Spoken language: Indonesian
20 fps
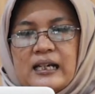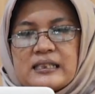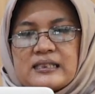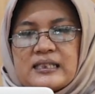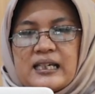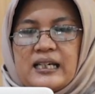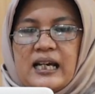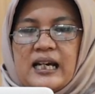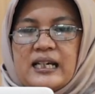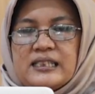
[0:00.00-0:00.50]

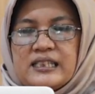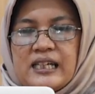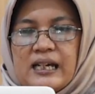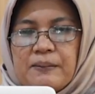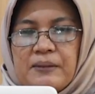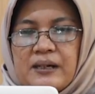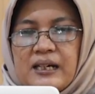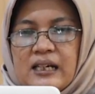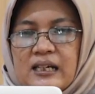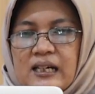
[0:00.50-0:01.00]
saya ajak
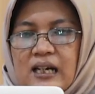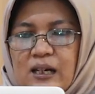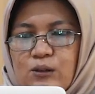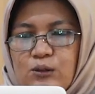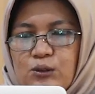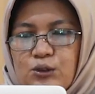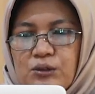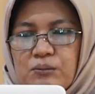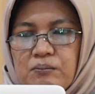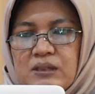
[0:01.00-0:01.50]
mereka
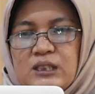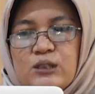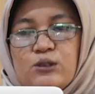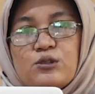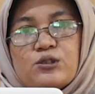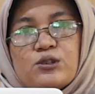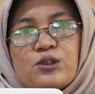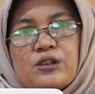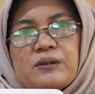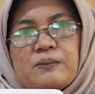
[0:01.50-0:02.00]
untuk
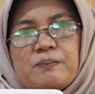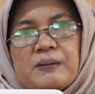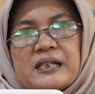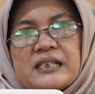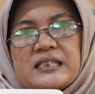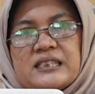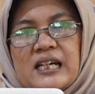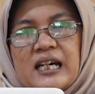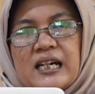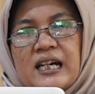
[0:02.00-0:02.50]
menyusun
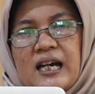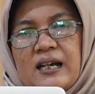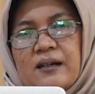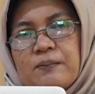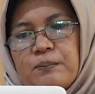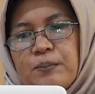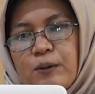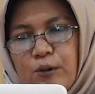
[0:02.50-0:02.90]
perencanaan